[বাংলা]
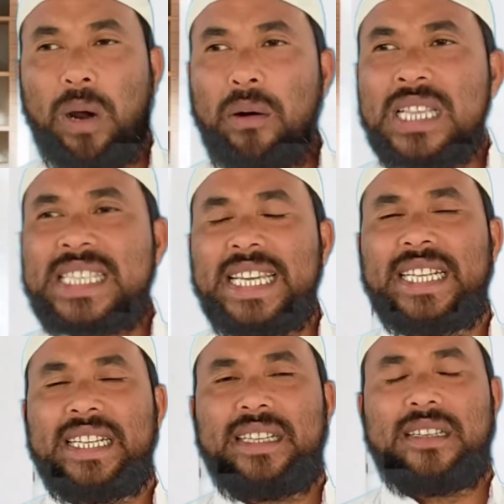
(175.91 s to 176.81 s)

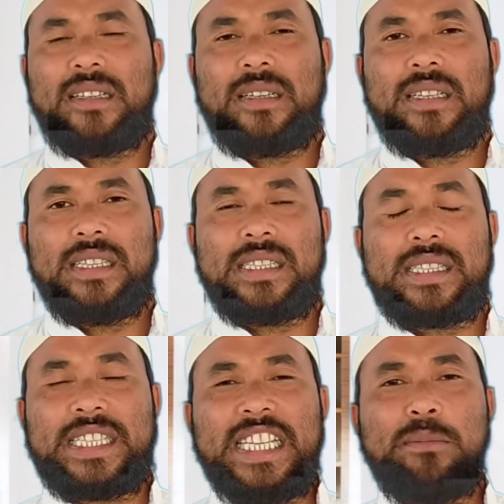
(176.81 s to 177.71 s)
মওয়াজ্জিন
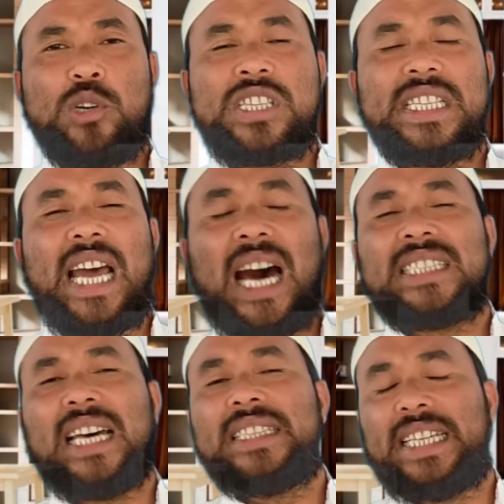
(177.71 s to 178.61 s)
যিনি মসজিদে
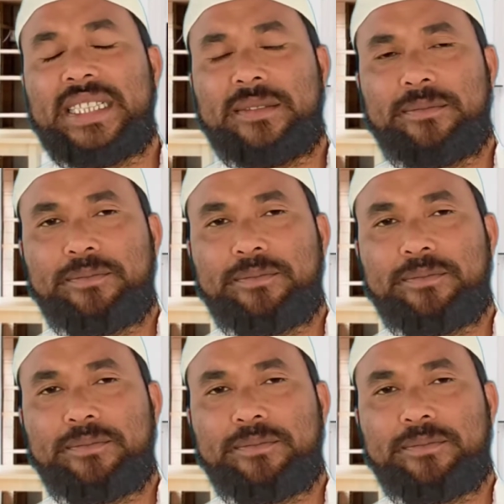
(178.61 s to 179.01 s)
আজান দেন